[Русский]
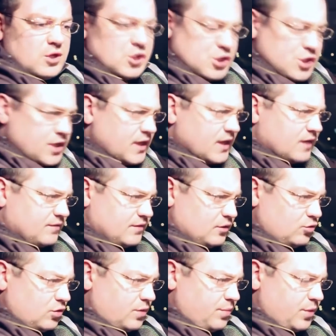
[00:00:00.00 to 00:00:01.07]
инженеров,
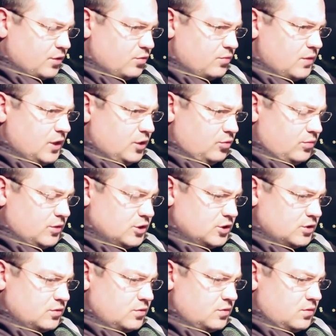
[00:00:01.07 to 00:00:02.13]
которые придумали эту
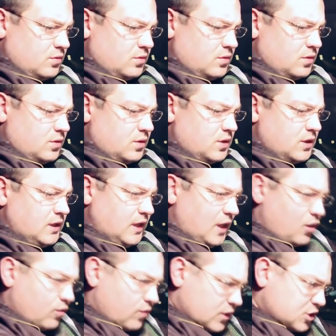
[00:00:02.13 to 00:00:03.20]
машину.
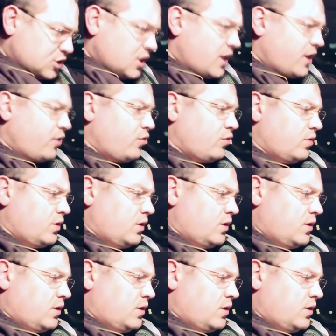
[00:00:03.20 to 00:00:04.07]
Я уважаю